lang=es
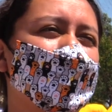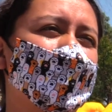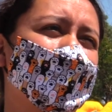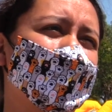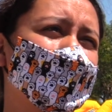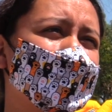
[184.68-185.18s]
pero
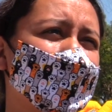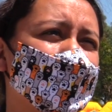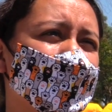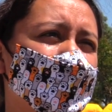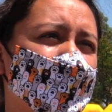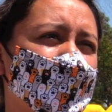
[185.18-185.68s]
en el
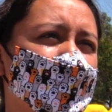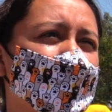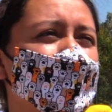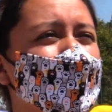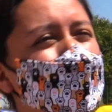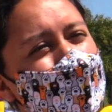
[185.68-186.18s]
distrito,
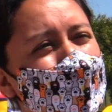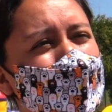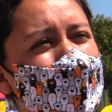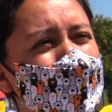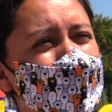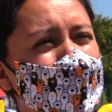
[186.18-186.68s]
con los
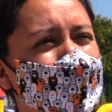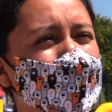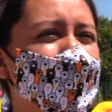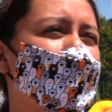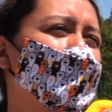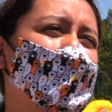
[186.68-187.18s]
soldados,
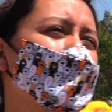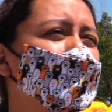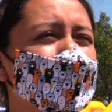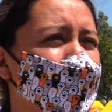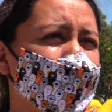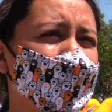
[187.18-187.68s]
pero aquí
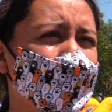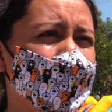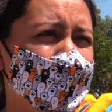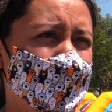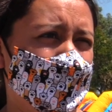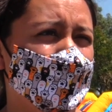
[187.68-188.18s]
nunca.
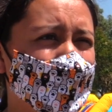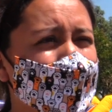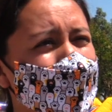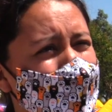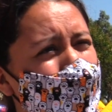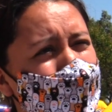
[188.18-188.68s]

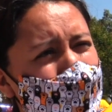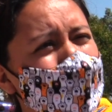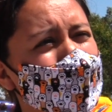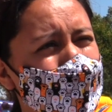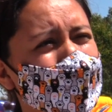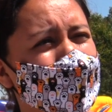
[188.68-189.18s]
Y está bien,
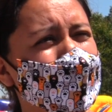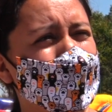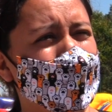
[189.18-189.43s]
me parece